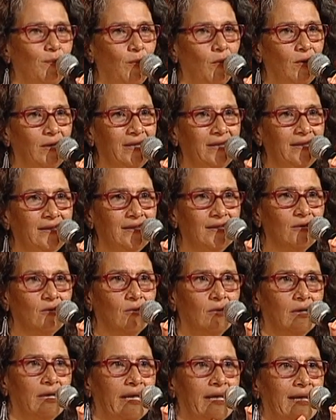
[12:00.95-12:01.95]

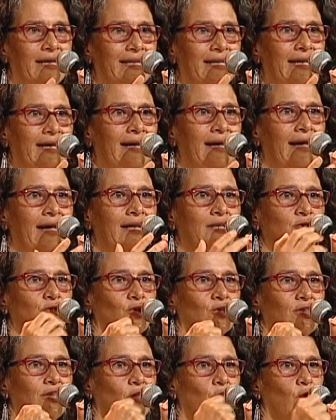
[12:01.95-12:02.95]
político, que quería
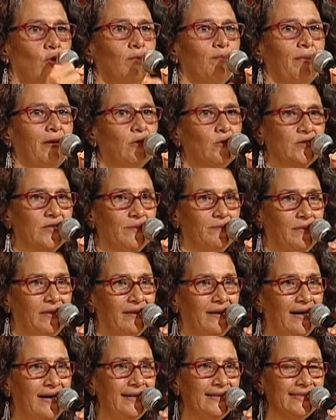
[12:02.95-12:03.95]
yo te doy pero si me
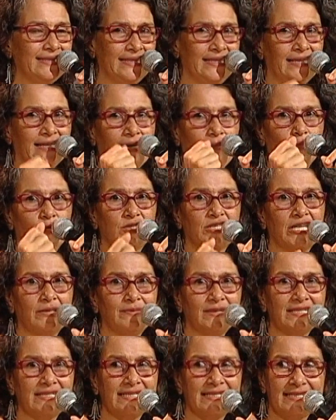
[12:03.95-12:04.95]
das, y que muchas
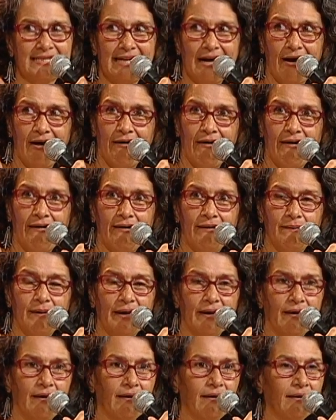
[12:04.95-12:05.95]
veces estaba
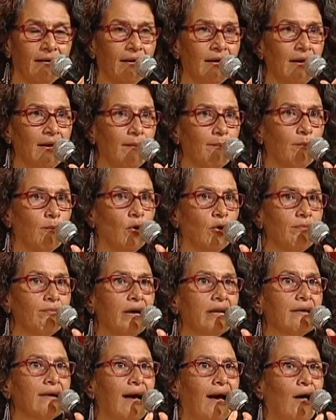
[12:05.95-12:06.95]
eh, muy
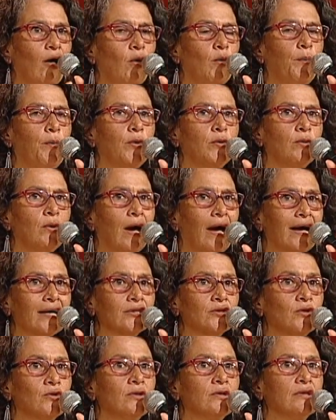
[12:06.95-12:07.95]
marcado por un
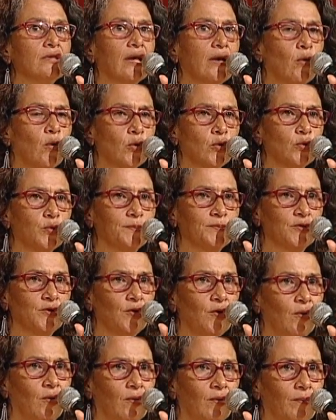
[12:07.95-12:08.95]
acto de
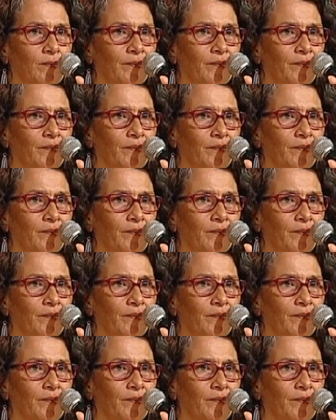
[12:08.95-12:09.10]
corrupción.